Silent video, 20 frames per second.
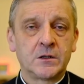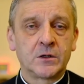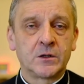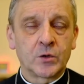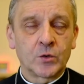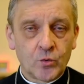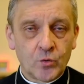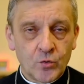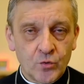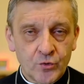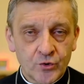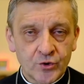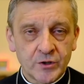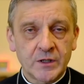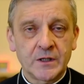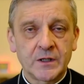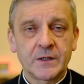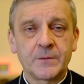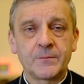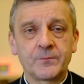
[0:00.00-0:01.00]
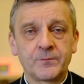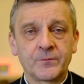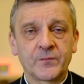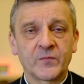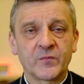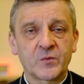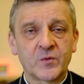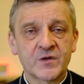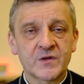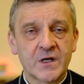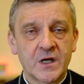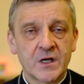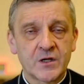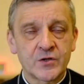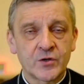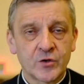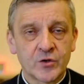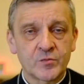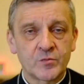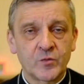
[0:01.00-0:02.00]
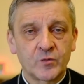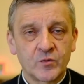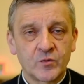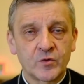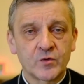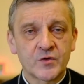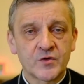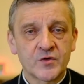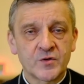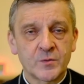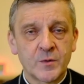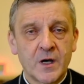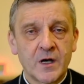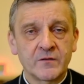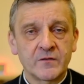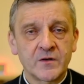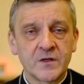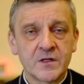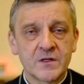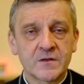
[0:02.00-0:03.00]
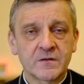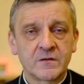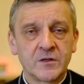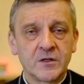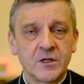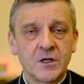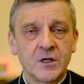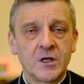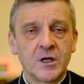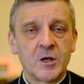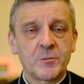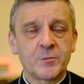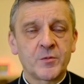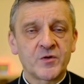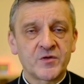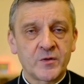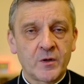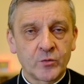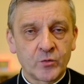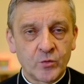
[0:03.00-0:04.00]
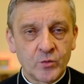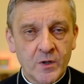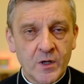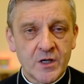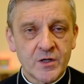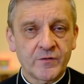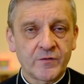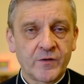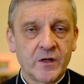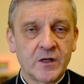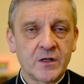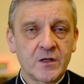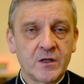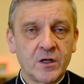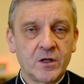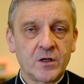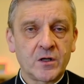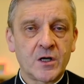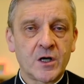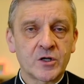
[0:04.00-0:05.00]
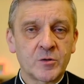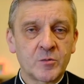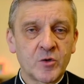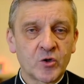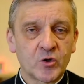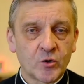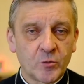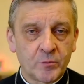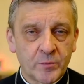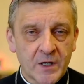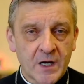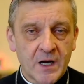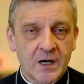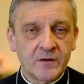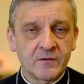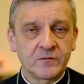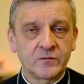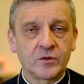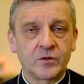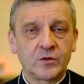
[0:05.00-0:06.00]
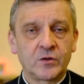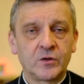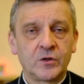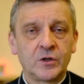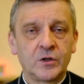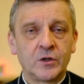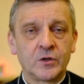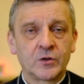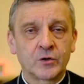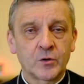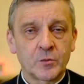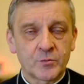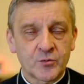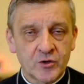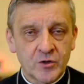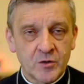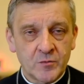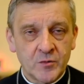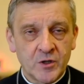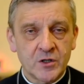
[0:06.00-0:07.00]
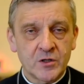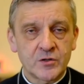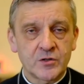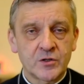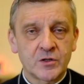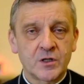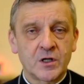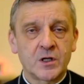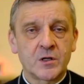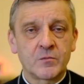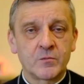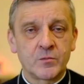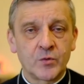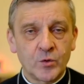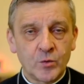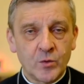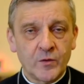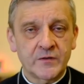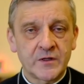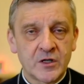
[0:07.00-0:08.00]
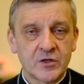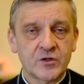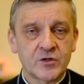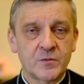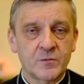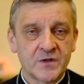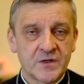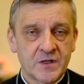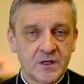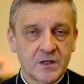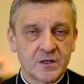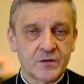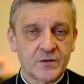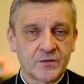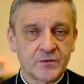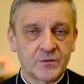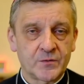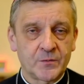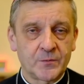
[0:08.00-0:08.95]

górze w postaci ośmiu błogosławieństw i posłał Ducha Świętego, ażeby to prawo, to przymierze było w naszym sercu,